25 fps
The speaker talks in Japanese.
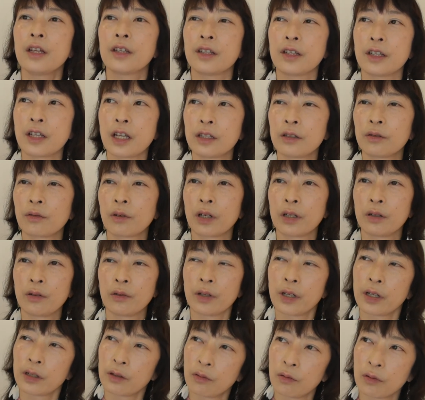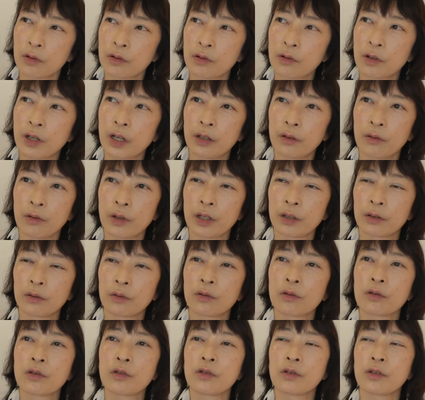2年度が450から
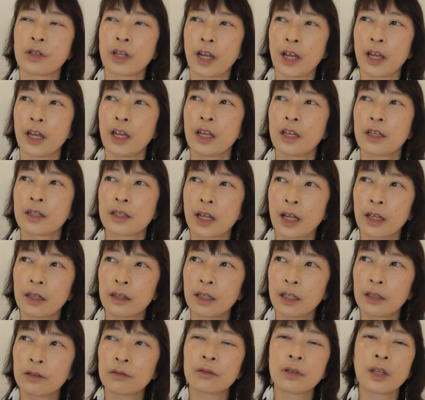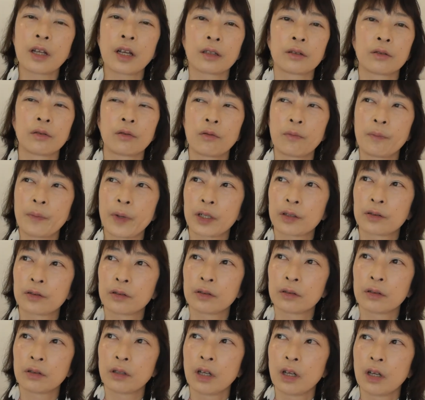460で3年度でやっと
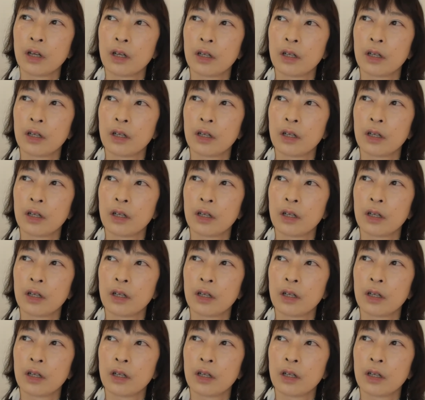600